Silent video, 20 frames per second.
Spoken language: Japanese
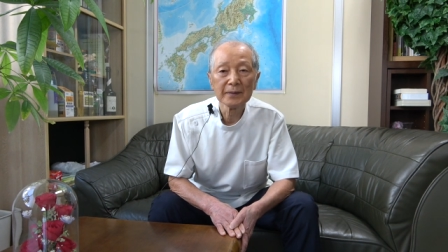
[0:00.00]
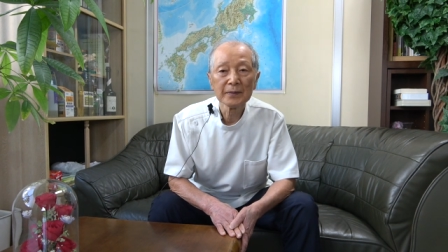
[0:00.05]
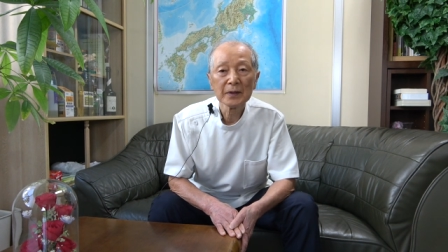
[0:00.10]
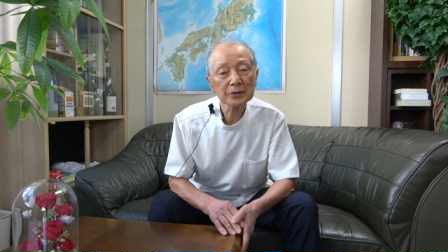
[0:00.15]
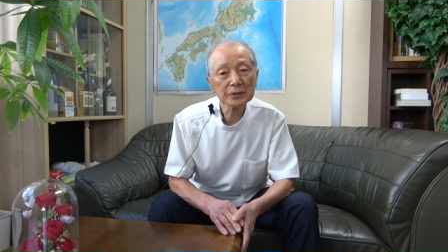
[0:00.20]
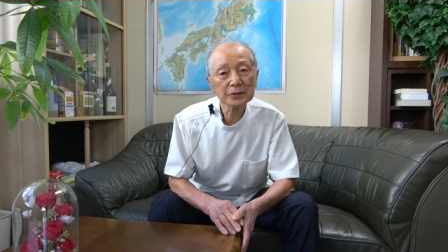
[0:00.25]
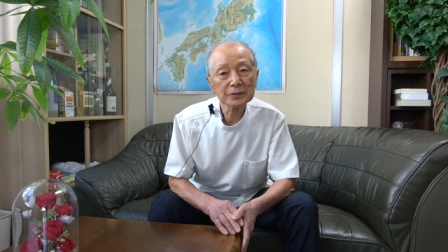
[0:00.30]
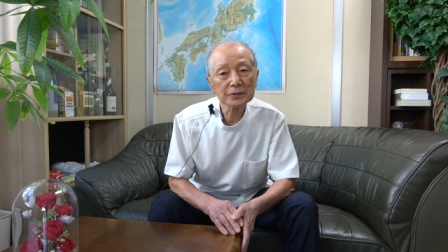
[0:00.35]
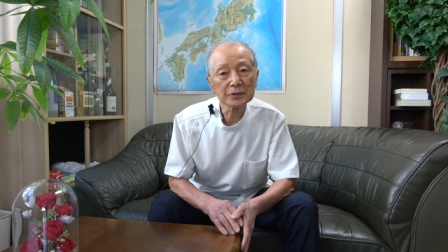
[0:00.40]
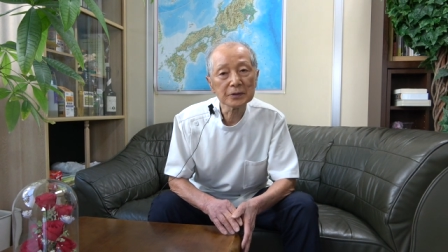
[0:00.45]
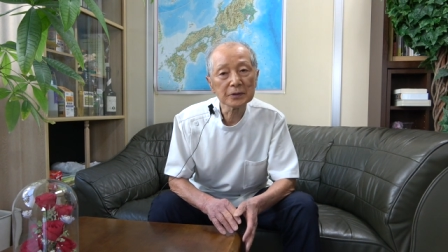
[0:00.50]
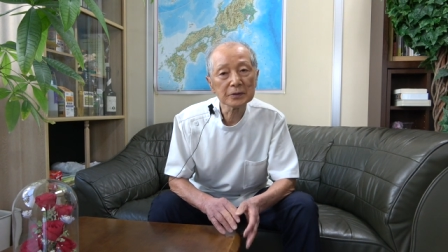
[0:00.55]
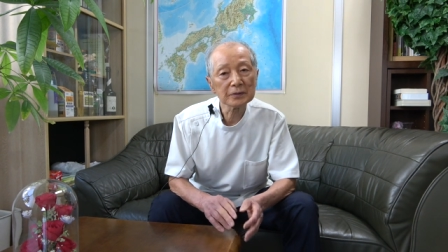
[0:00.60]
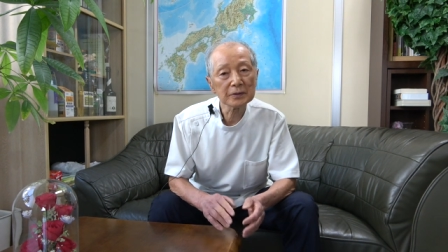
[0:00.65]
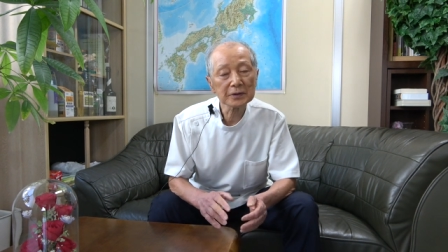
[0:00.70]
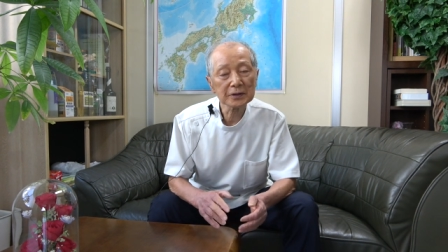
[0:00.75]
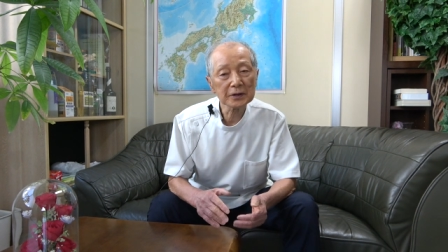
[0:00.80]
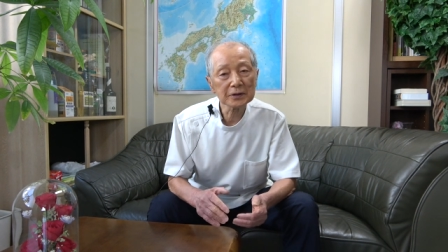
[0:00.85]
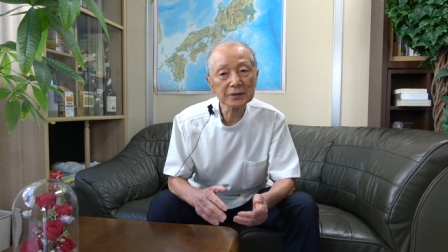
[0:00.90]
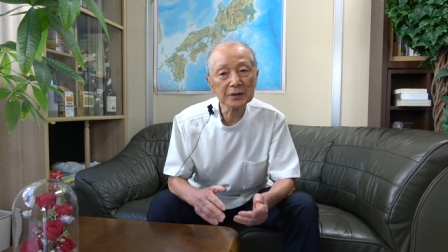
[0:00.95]
要するに
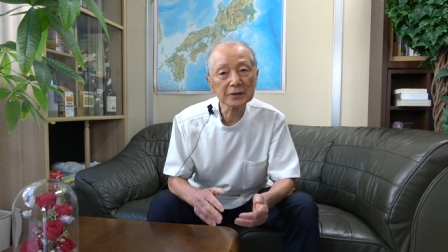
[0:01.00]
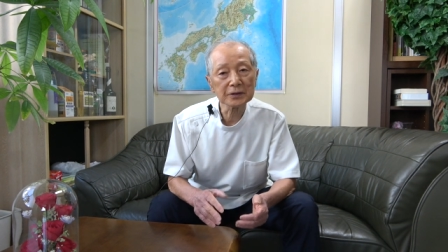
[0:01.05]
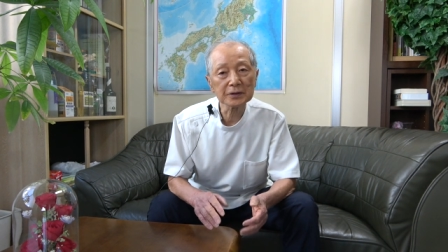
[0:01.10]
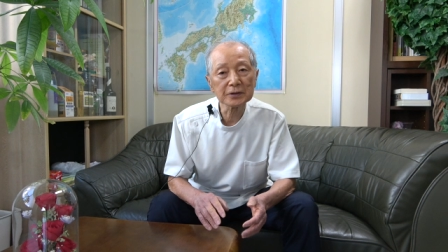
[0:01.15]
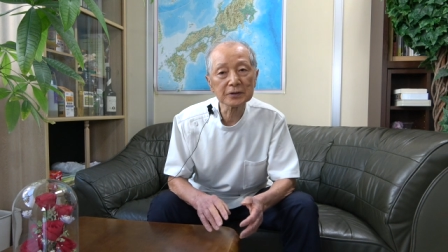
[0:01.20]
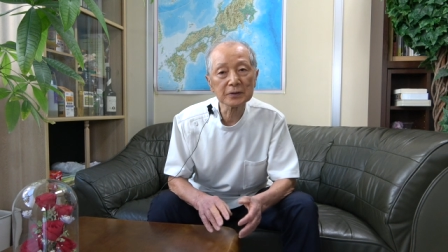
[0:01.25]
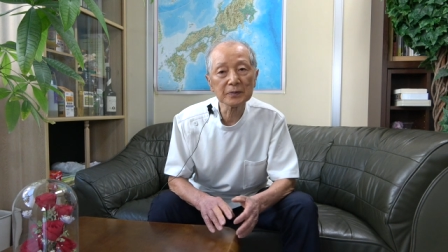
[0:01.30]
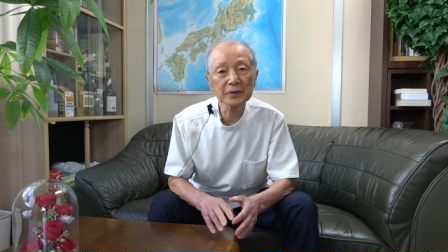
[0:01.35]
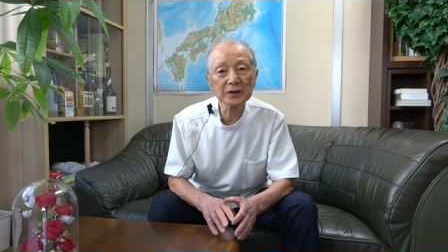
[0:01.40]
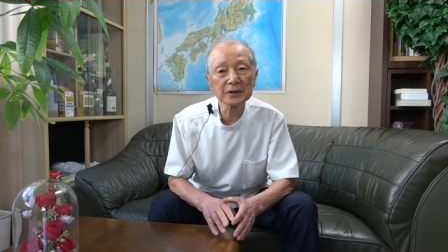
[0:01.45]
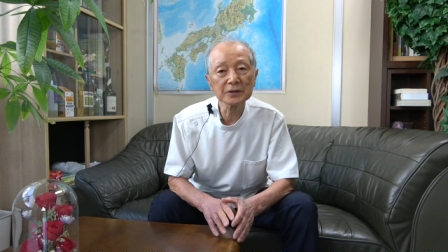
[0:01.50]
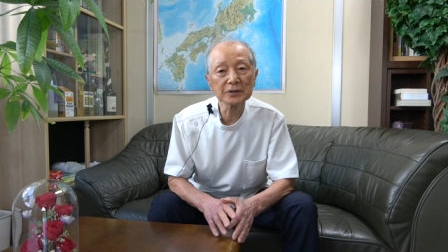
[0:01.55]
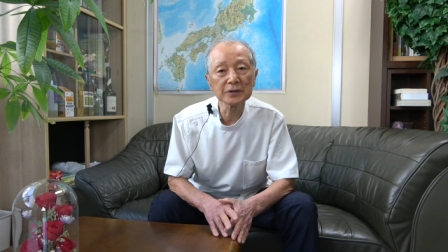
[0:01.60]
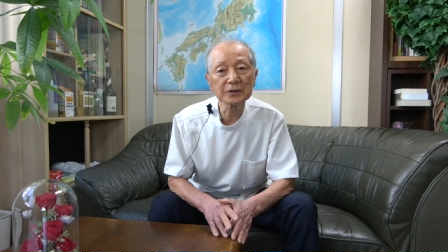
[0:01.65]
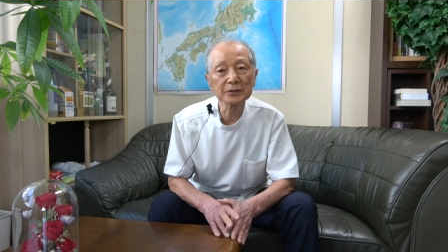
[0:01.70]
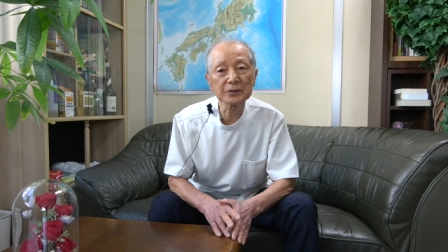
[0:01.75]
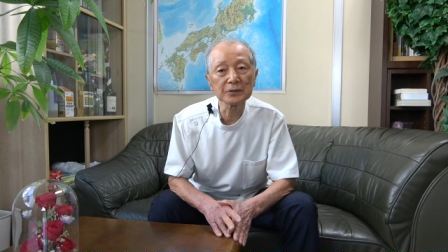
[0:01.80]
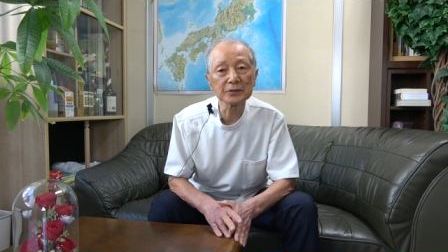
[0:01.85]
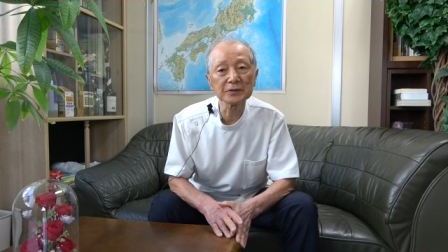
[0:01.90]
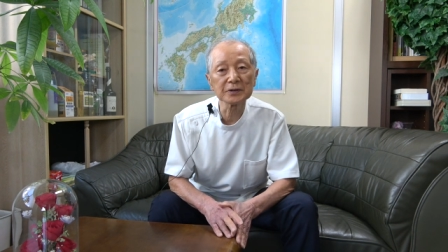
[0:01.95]
私たち素晴らしい
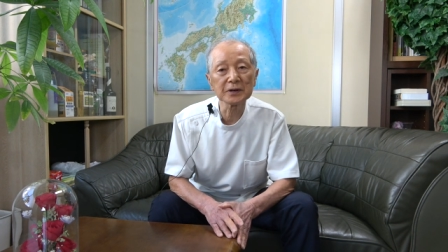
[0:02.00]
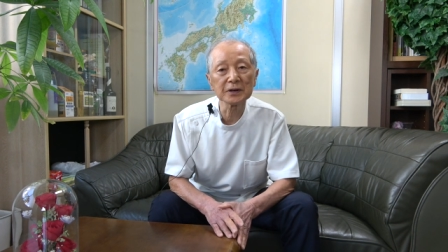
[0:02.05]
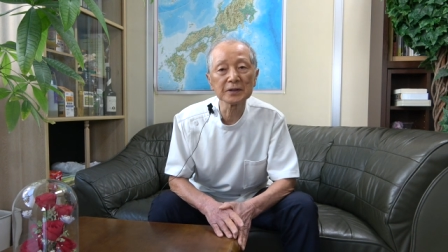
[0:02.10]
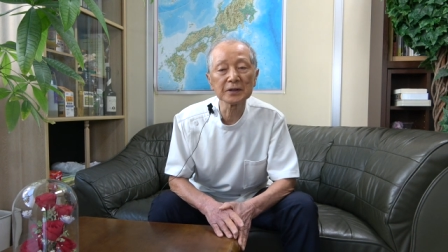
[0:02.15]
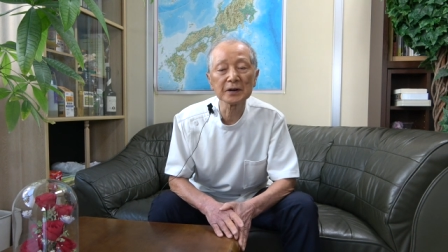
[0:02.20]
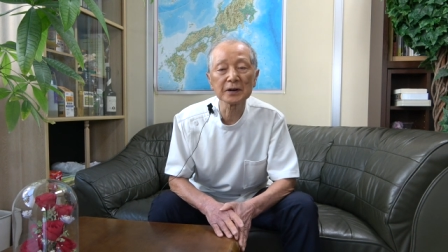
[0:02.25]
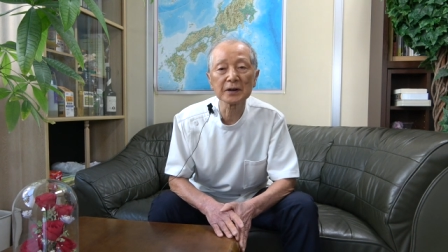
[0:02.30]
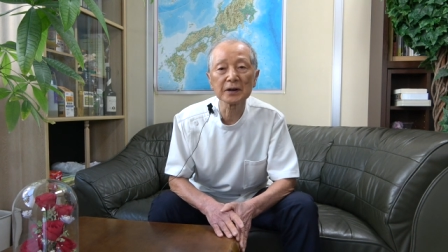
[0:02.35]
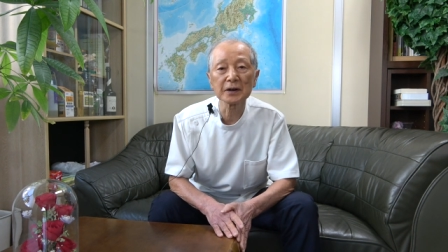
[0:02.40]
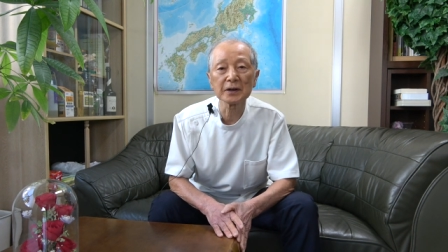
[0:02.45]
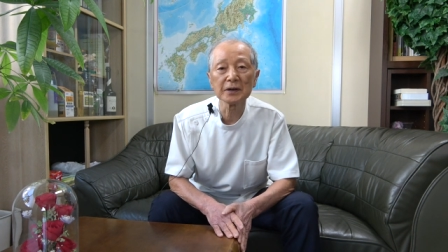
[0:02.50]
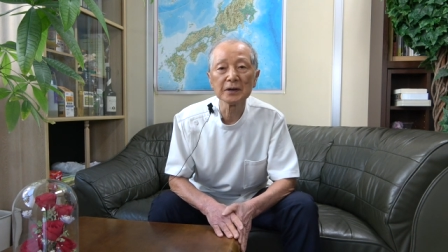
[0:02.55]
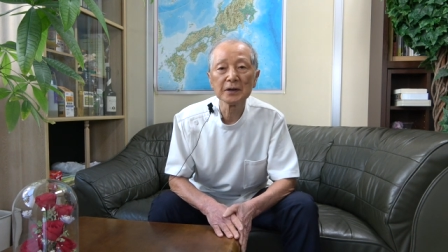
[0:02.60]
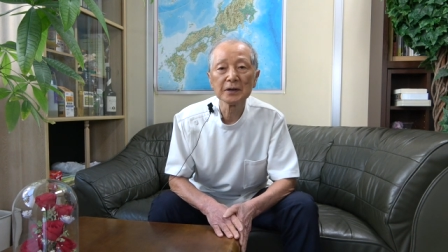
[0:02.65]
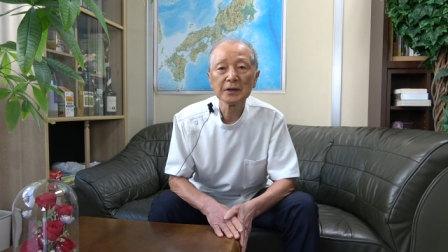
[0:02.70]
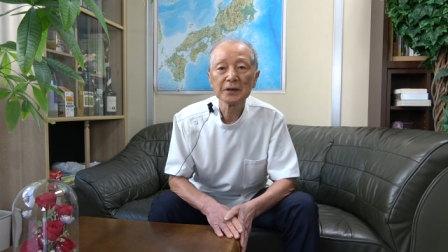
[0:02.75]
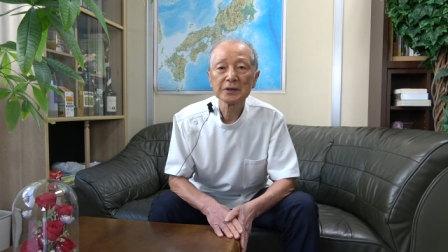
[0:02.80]
存在だから